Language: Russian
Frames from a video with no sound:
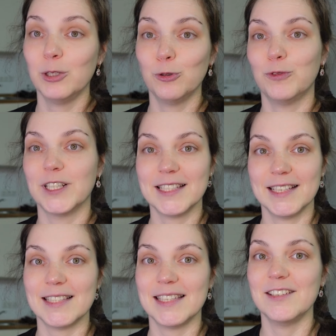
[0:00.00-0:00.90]
и у вас
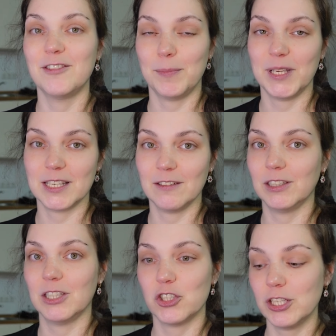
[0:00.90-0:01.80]
есть европейский
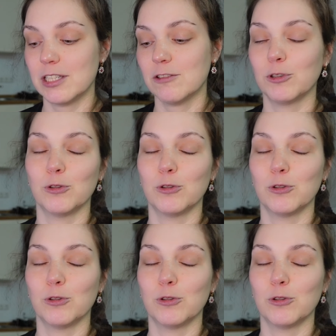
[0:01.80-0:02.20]
вид на жительство,